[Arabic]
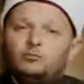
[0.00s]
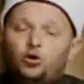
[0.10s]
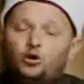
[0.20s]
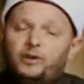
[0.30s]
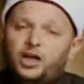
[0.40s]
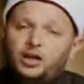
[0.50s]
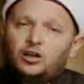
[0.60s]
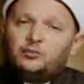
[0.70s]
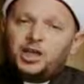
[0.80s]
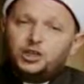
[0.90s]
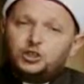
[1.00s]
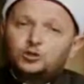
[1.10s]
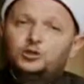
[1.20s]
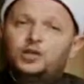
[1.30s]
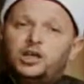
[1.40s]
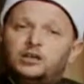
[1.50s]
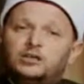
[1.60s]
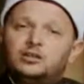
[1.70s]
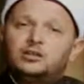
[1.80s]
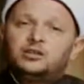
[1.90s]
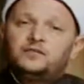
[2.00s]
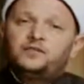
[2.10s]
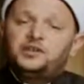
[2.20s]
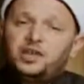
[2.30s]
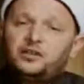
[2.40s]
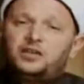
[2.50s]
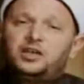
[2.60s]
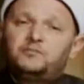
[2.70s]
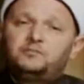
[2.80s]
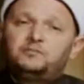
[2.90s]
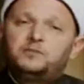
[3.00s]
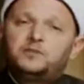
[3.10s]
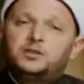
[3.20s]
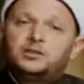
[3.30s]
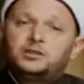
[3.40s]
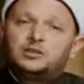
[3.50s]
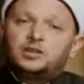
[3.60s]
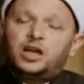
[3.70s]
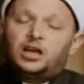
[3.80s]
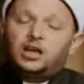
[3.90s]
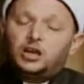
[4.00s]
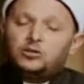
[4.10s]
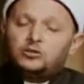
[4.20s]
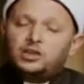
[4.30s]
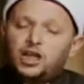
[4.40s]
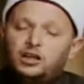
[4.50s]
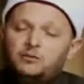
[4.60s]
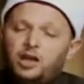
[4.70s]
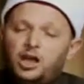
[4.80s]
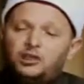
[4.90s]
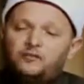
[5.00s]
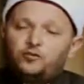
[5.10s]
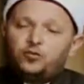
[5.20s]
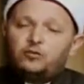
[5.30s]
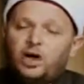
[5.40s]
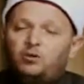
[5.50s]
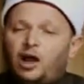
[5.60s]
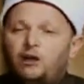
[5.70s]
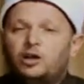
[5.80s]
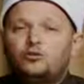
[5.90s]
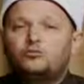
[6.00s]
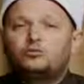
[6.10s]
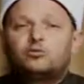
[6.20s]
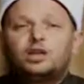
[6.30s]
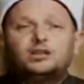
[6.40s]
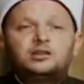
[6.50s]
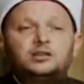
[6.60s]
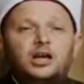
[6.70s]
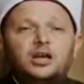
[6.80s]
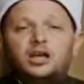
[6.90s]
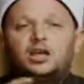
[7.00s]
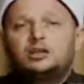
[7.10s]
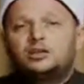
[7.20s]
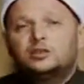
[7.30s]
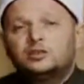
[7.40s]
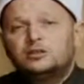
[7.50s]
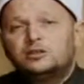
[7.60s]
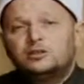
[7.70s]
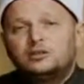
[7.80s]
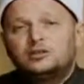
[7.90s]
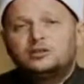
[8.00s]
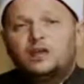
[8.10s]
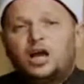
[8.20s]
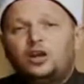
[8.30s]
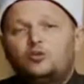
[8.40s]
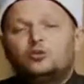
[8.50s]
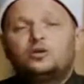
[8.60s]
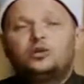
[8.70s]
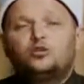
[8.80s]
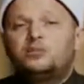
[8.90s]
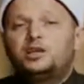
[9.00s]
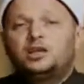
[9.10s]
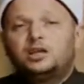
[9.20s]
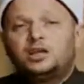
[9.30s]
بحكم أنهم يعيشون في يثرب كان اليهود دائما هدفهم أو عملهم طوال التاريخ أن يوقعوا بين